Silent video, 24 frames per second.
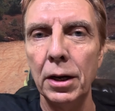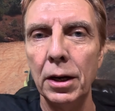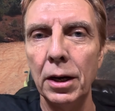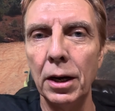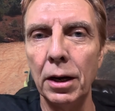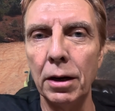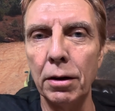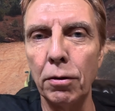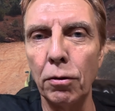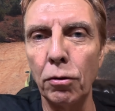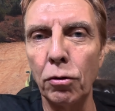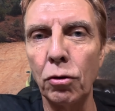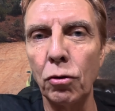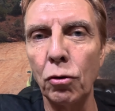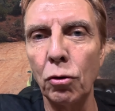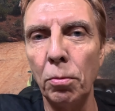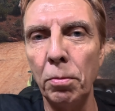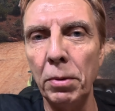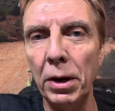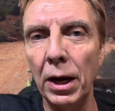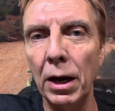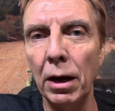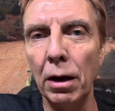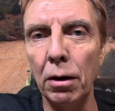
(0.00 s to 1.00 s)
Also es ist so
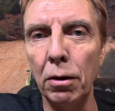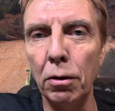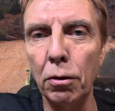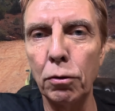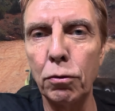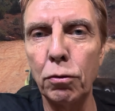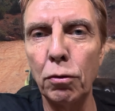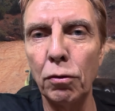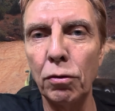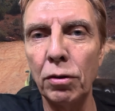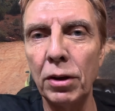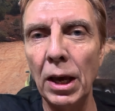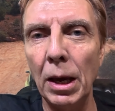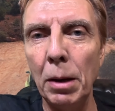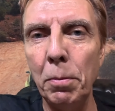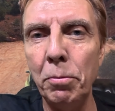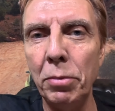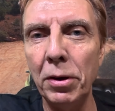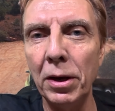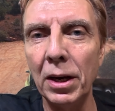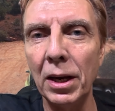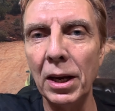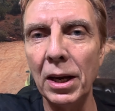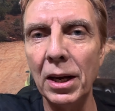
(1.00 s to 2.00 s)
mehr ein
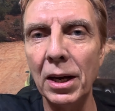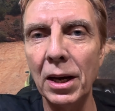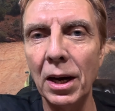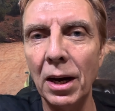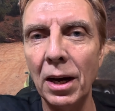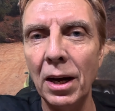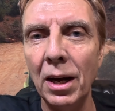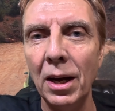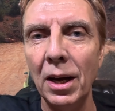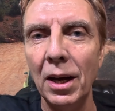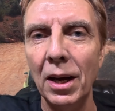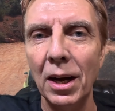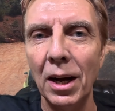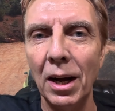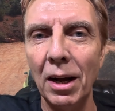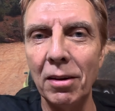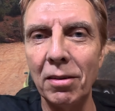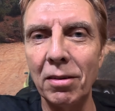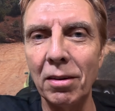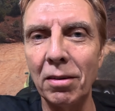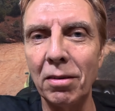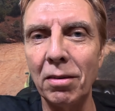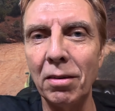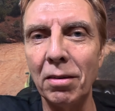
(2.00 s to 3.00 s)
Luxuscamping eher,
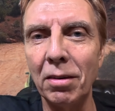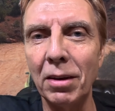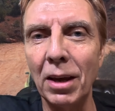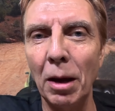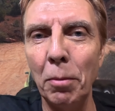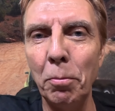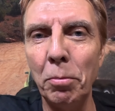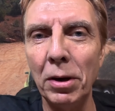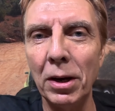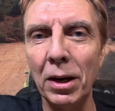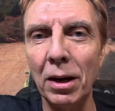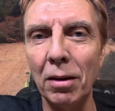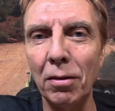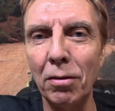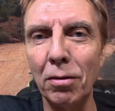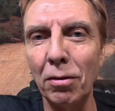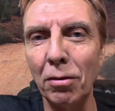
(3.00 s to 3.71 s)
als dass es Camping ist.